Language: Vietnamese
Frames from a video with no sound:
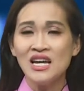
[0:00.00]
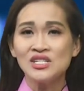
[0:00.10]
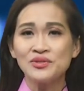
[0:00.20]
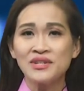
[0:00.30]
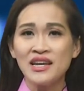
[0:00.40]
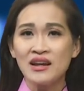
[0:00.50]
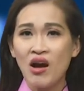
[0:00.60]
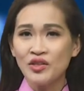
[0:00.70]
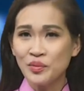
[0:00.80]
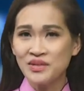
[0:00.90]
sau khi
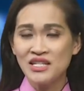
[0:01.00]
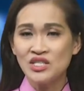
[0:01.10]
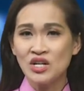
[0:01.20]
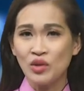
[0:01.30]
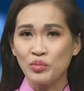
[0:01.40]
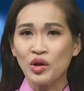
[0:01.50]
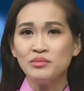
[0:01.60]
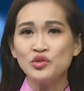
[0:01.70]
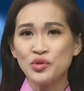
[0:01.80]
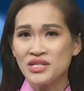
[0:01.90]
có thông tin cho Tổng thống
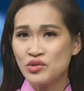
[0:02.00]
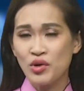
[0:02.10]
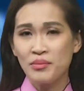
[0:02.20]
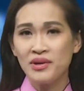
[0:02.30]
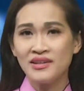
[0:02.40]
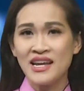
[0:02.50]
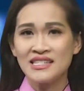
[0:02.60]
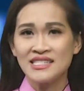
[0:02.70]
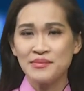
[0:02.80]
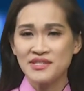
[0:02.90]
Donald Trump đang
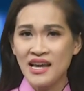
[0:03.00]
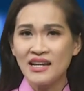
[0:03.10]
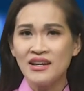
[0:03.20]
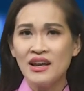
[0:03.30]
xem xét